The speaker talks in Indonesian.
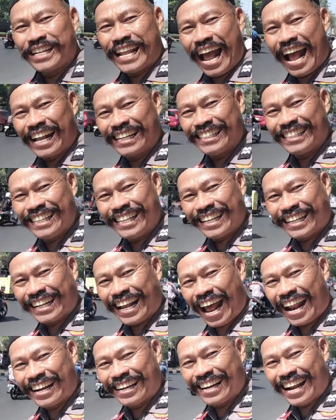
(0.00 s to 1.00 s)

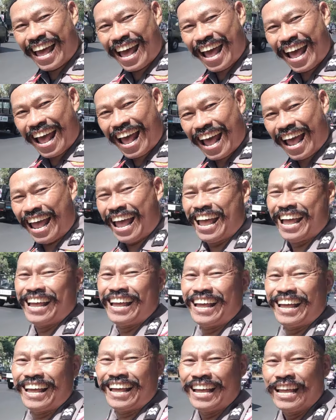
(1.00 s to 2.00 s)

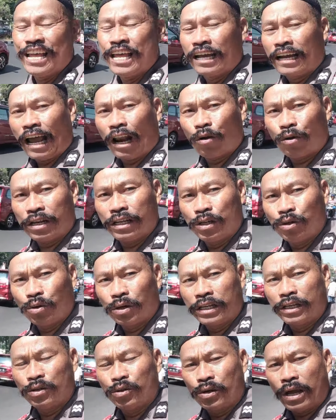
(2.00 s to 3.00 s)
nyanyikanlah kalau
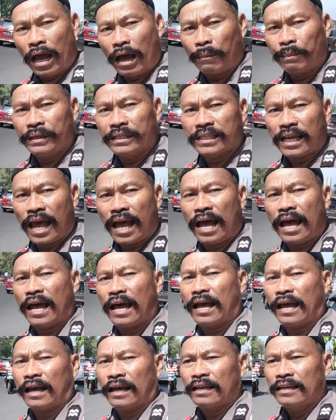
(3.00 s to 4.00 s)
rindu-rindu ya
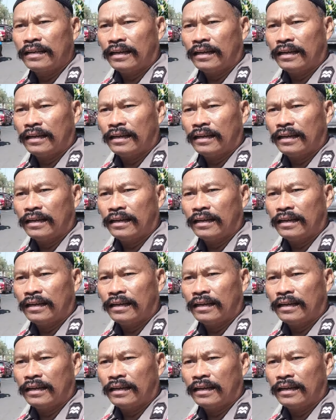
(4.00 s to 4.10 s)
bisa